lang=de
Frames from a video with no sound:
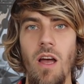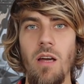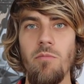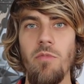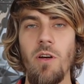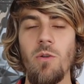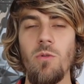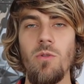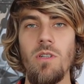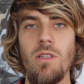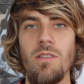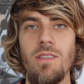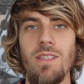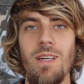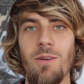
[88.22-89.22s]
einfach
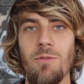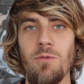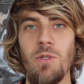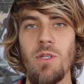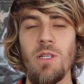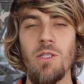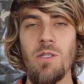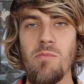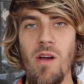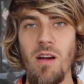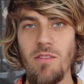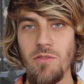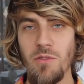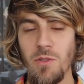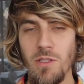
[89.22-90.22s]
nur ja, für den
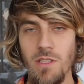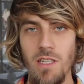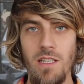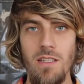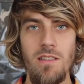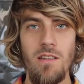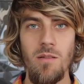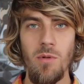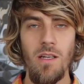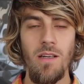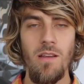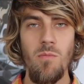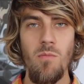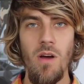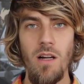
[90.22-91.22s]
Geschmack Früchte essen, aber
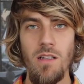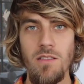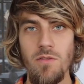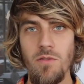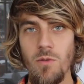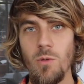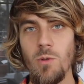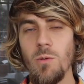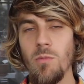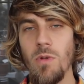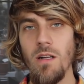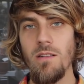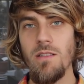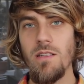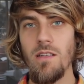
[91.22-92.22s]
niemals
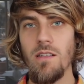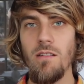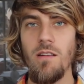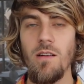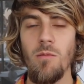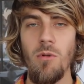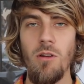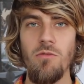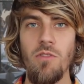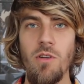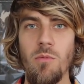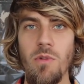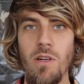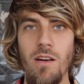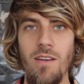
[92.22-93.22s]
Fruchtmahlzeiten am
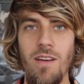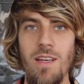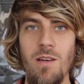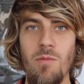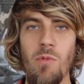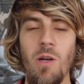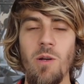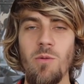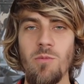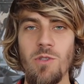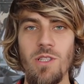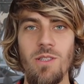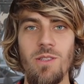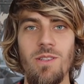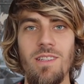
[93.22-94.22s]
Anfang machen, bei der
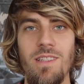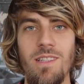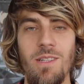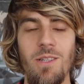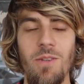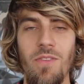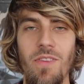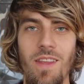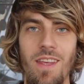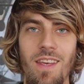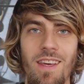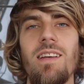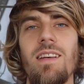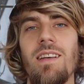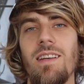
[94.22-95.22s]
Umstellung, genau.
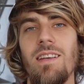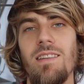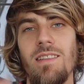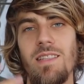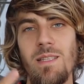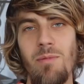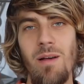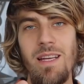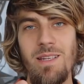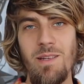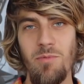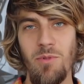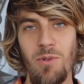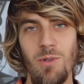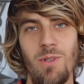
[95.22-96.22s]

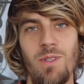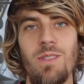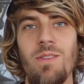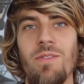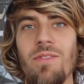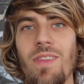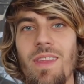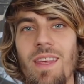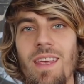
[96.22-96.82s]
Zweiter Punkt,